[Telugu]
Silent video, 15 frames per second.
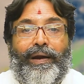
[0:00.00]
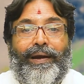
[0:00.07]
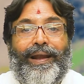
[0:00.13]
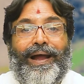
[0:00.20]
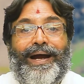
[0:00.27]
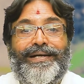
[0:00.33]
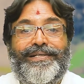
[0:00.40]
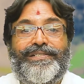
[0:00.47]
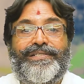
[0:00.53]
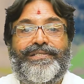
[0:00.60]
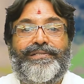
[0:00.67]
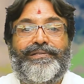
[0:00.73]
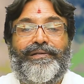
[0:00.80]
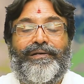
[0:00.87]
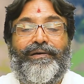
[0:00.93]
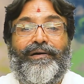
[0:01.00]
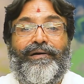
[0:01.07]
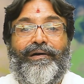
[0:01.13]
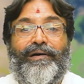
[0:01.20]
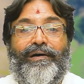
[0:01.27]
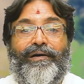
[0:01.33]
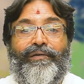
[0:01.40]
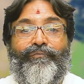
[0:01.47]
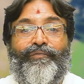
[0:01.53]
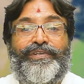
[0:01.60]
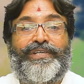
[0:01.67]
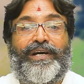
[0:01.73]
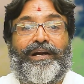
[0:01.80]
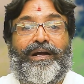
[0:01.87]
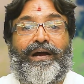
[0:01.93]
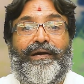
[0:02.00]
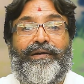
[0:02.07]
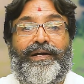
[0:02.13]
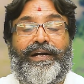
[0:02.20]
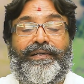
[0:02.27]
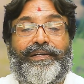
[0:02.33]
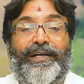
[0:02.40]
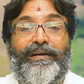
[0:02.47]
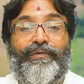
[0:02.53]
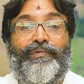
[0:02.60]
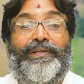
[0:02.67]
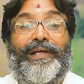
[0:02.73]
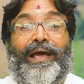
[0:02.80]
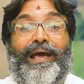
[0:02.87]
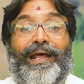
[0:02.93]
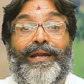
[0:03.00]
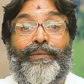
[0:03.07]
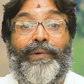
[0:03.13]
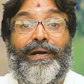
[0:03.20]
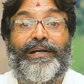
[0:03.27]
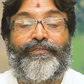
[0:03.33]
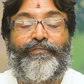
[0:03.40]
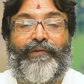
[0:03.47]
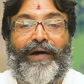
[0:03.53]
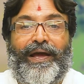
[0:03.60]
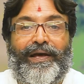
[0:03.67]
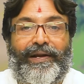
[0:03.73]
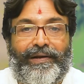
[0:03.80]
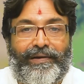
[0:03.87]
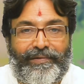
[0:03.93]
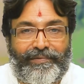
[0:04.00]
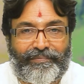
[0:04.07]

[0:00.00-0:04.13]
గ్లాండ్స్ విచ్ ఆర్ కనెక్టెడ్ విత్ ద ఎలిమెంట్ ఫైర్